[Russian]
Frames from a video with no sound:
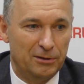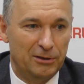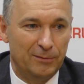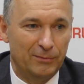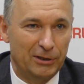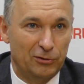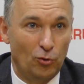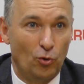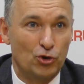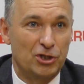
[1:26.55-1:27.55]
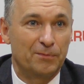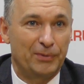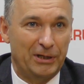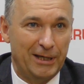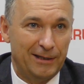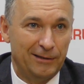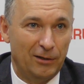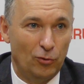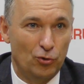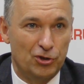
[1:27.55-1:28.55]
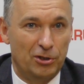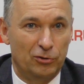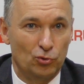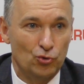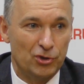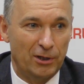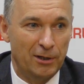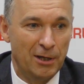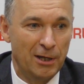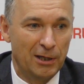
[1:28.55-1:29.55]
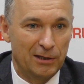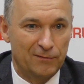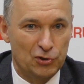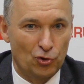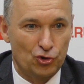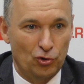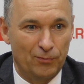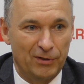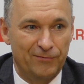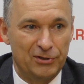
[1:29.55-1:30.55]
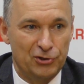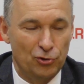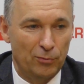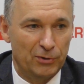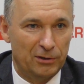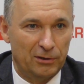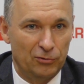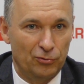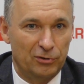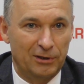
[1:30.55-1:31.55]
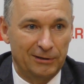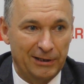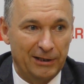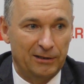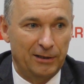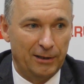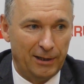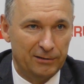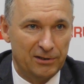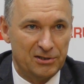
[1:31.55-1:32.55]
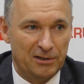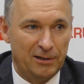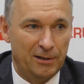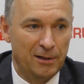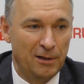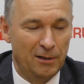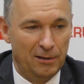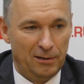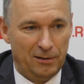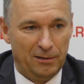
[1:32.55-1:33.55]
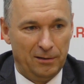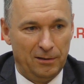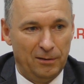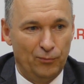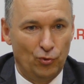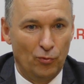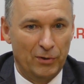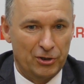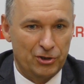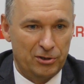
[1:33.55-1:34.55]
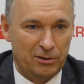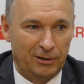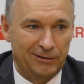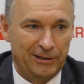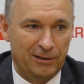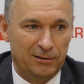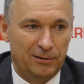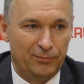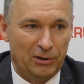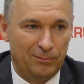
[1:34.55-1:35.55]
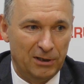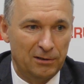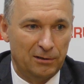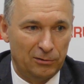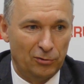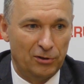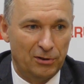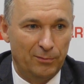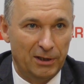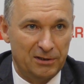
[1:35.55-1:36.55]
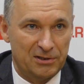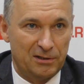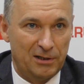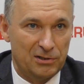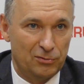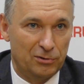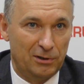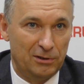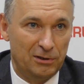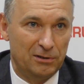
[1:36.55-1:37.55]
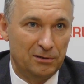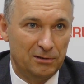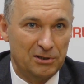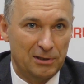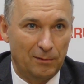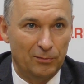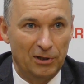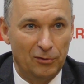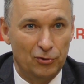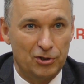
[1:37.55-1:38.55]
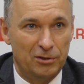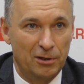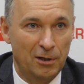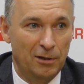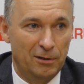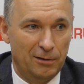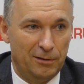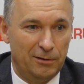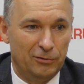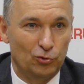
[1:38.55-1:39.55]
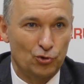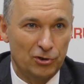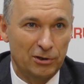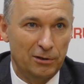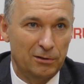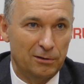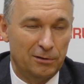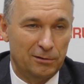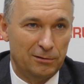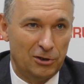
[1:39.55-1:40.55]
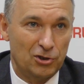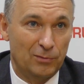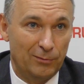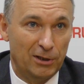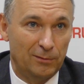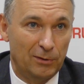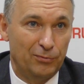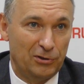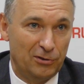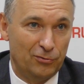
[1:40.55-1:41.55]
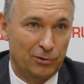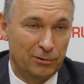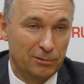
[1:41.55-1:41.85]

Им это очень приятно, очень нужно. И все, что мы везем, это ну, вот конкретная адресная а, помощь, конкретные предметы, которые ребята заказывают, они на самом деле очень а, нужны э, нашим ребятам на передовой.